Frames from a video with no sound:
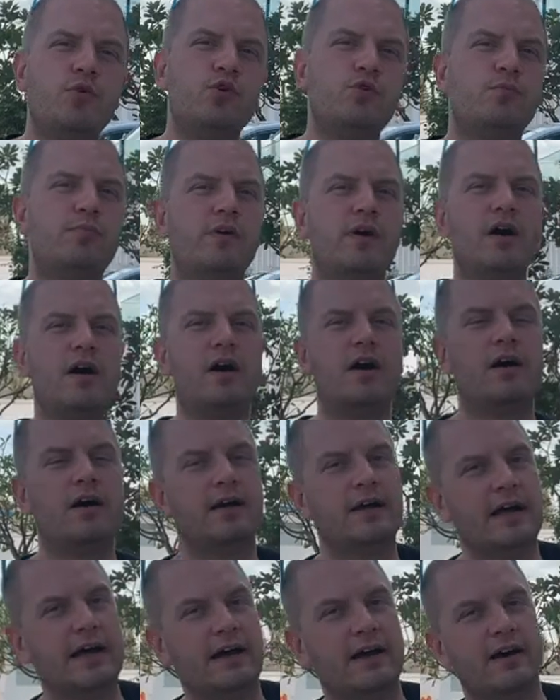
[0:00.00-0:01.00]
über
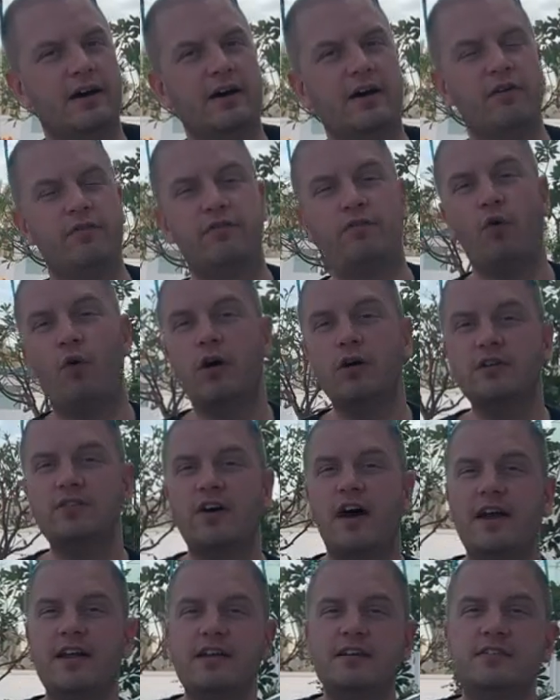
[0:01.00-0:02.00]
äh,
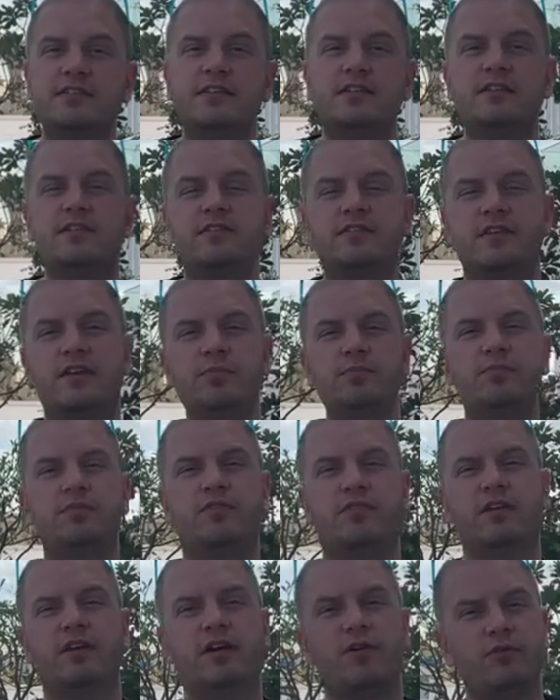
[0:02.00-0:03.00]
Vorurteile, die es
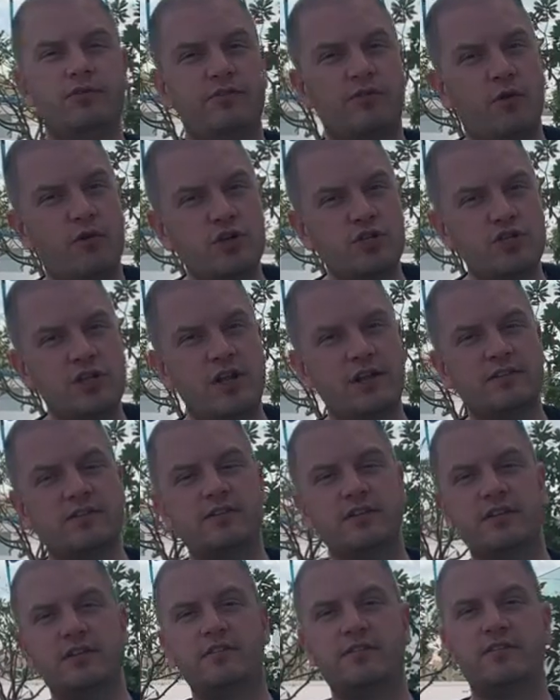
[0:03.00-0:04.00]
gibt äh, aus Deutschland,
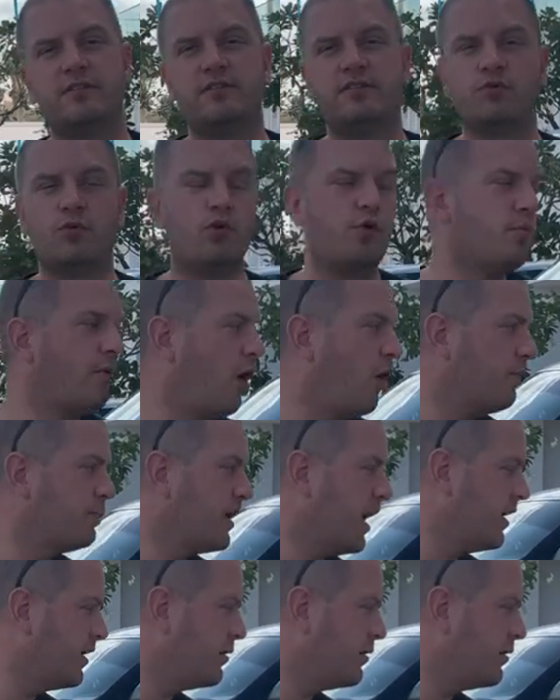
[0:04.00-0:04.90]
die sich so überhaupt gar